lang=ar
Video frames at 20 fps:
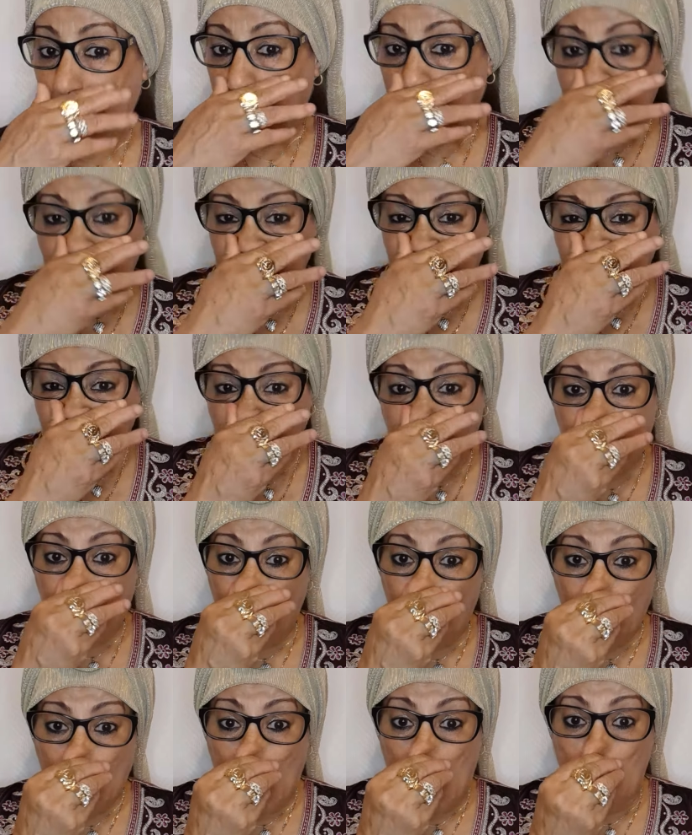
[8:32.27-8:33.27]
بنيه
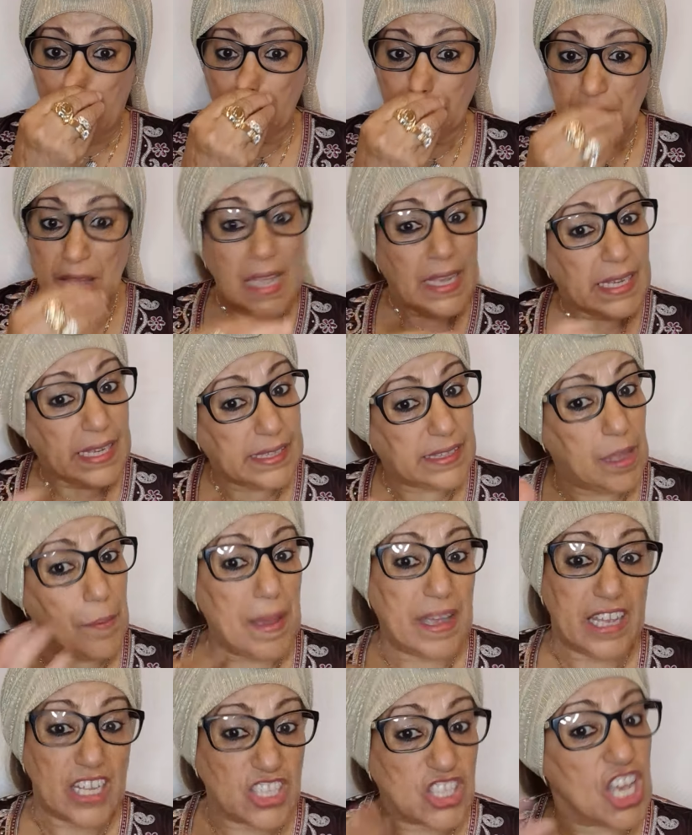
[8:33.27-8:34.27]
صغيره
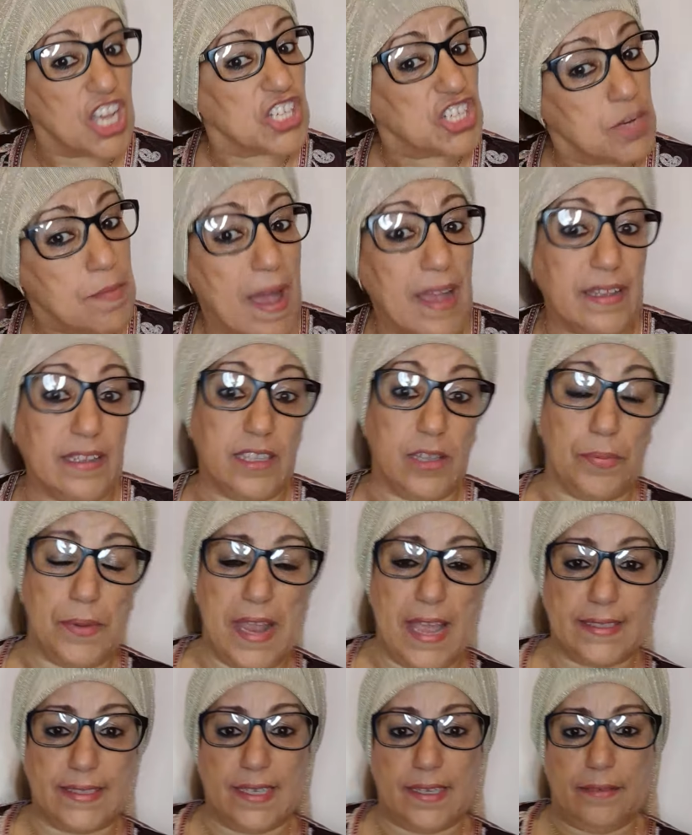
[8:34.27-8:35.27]
خدامه كتهرشي مع قد
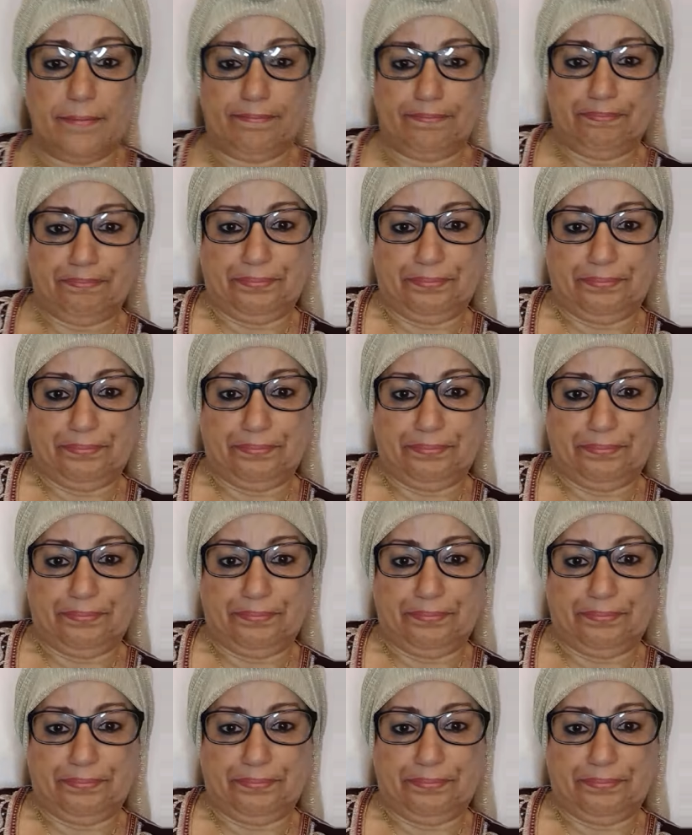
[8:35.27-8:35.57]
بناتك